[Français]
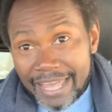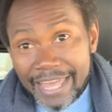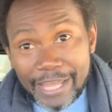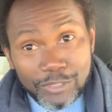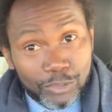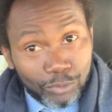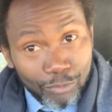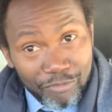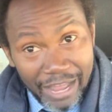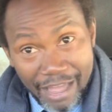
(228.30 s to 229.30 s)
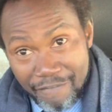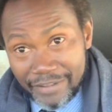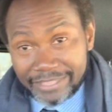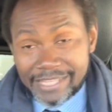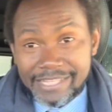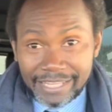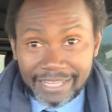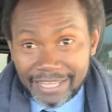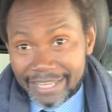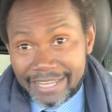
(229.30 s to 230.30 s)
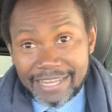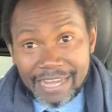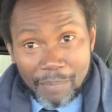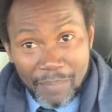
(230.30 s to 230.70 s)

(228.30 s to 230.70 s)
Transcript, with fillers: et tu trouves un VTC qui n'a